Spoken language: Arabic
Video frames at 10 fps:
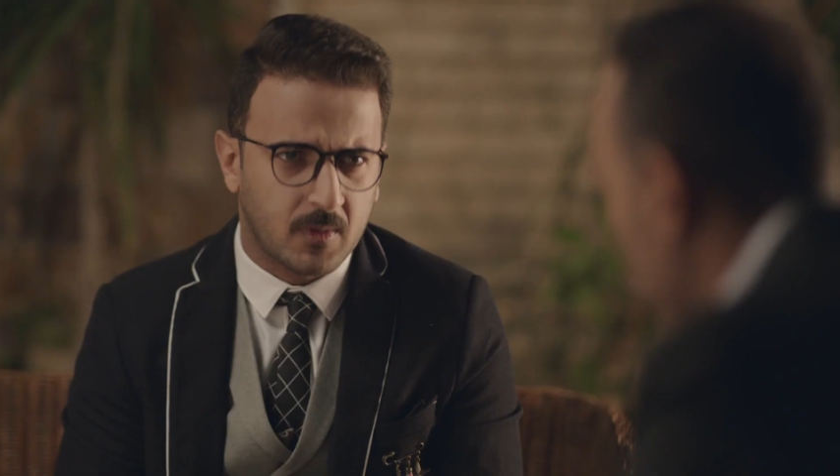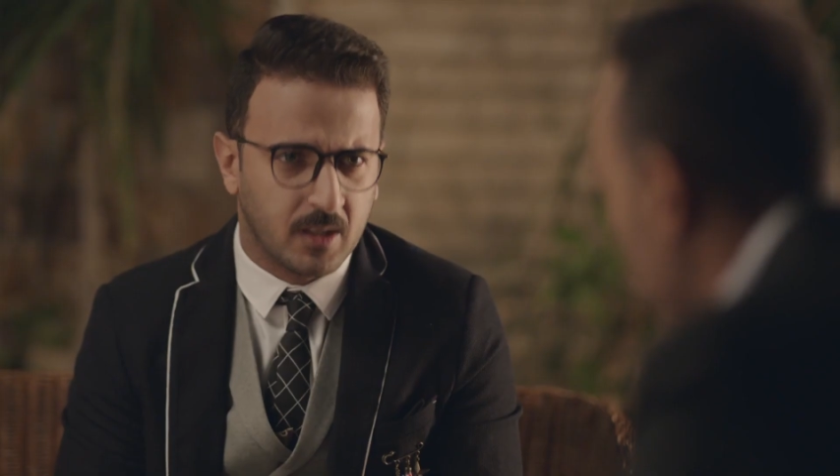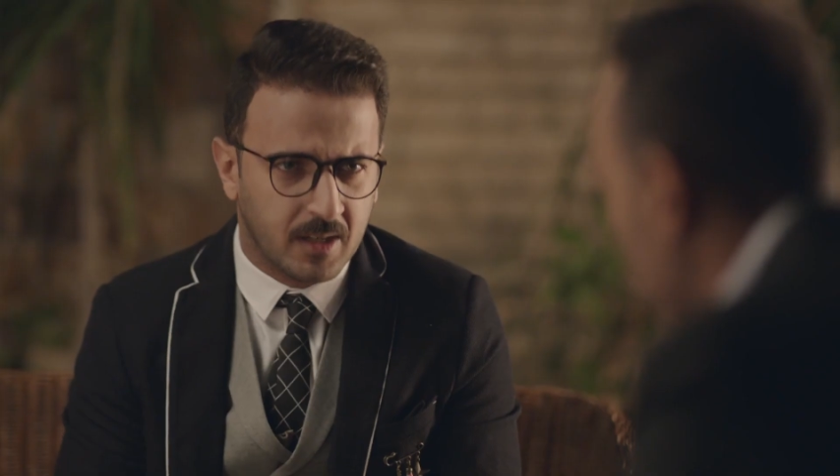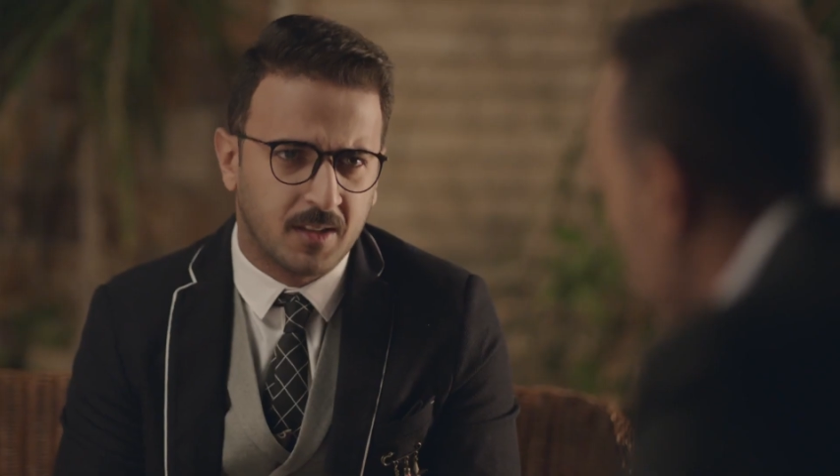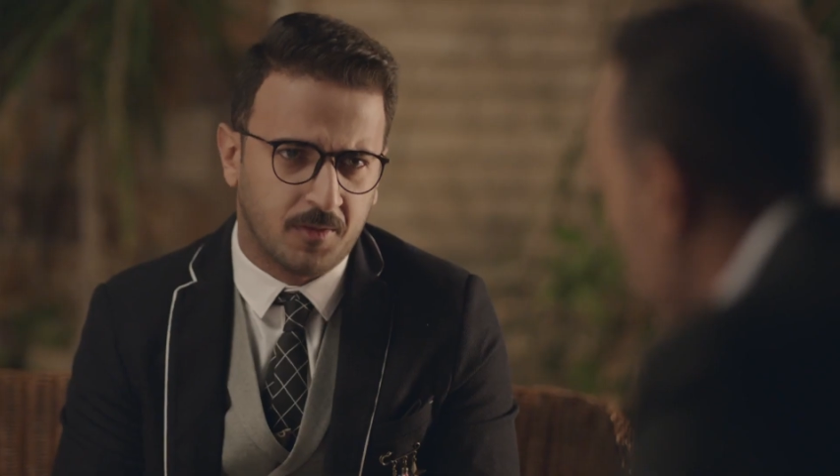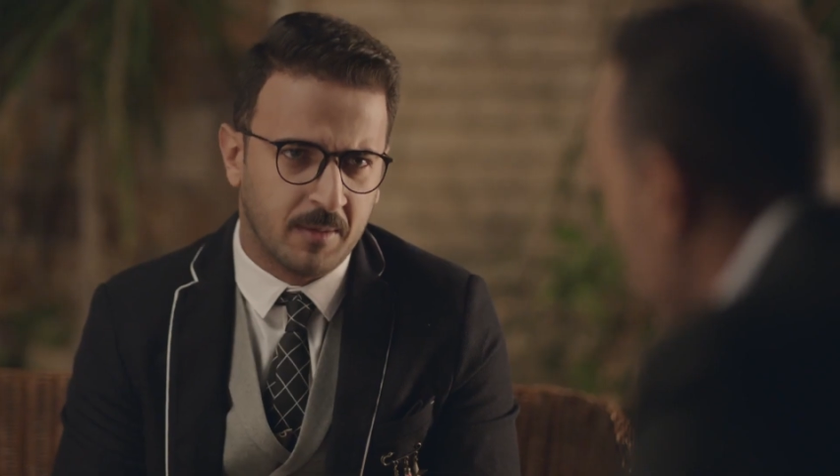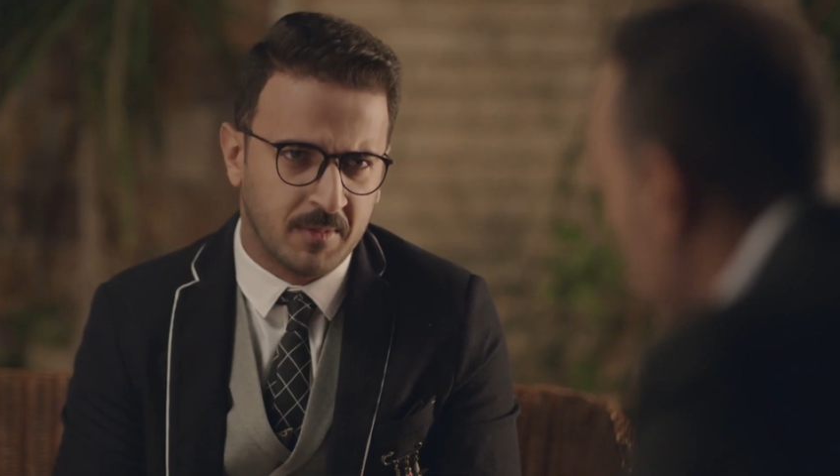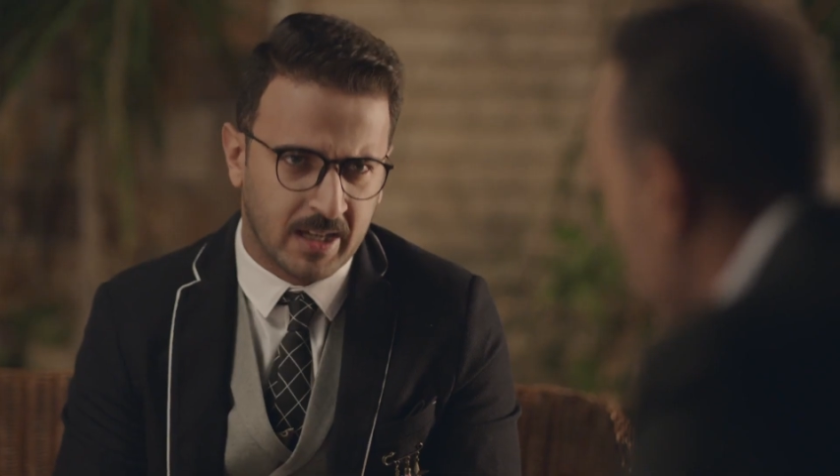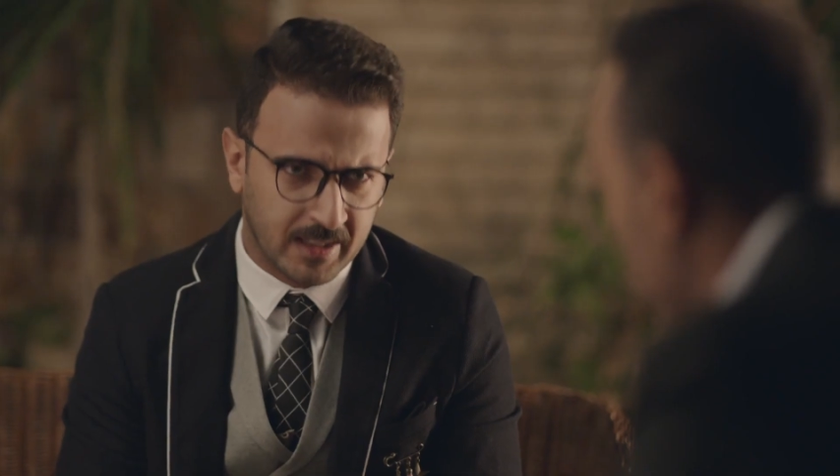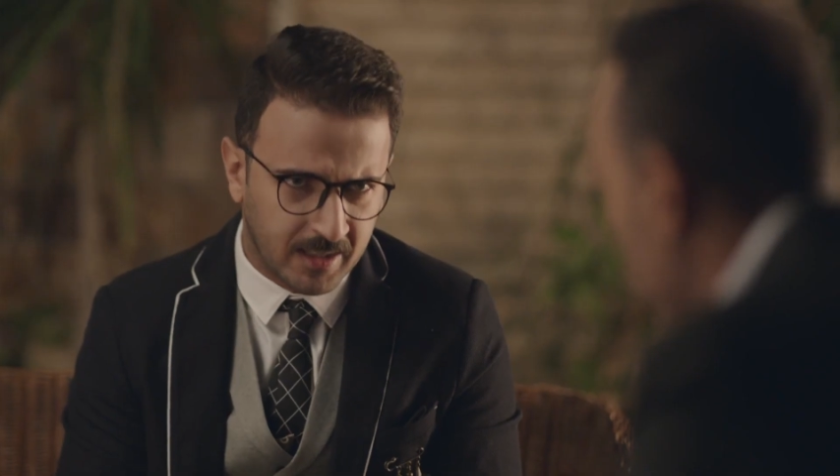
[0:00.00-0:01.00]
يا ريت
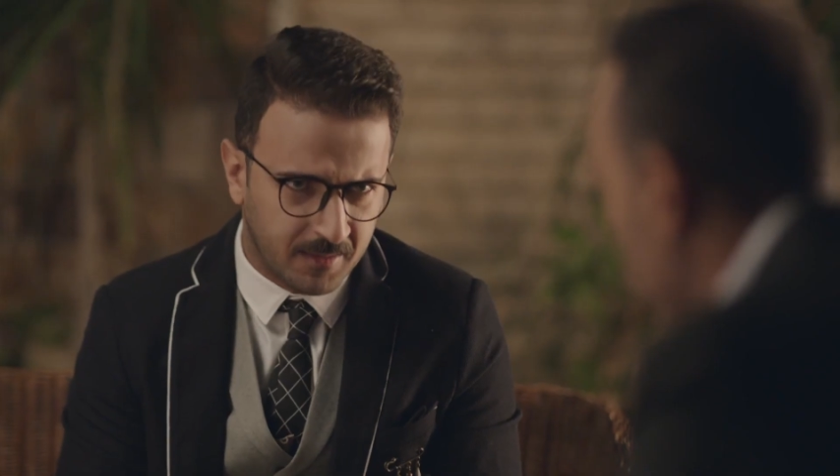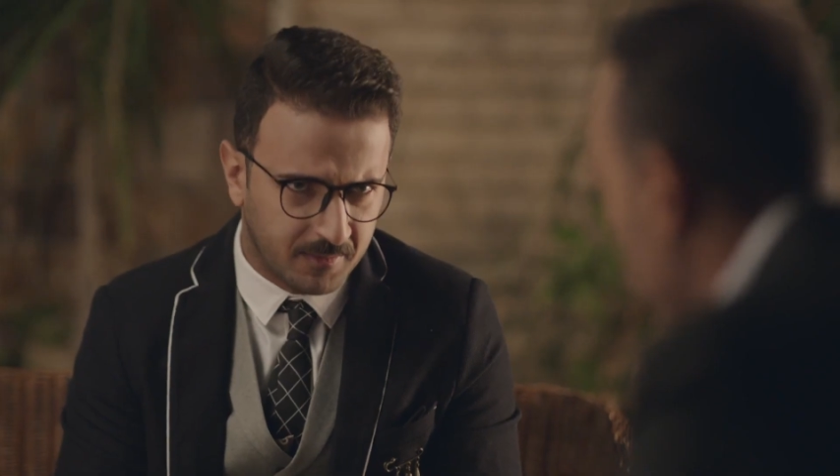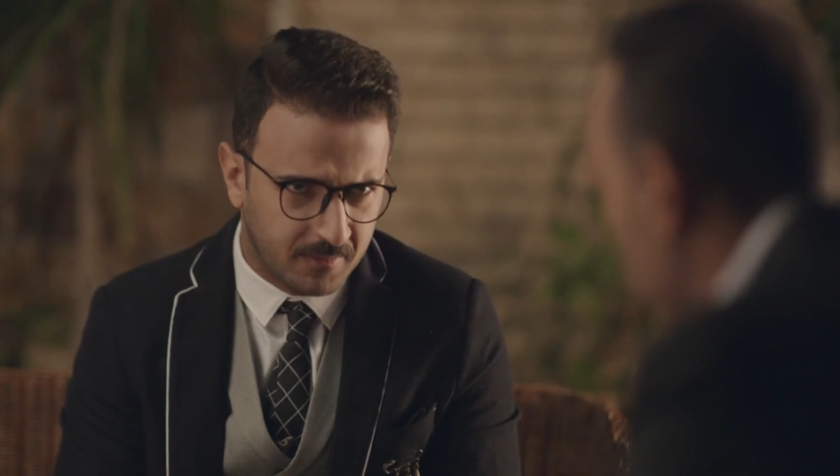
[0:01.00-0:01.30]
تفهمني أنا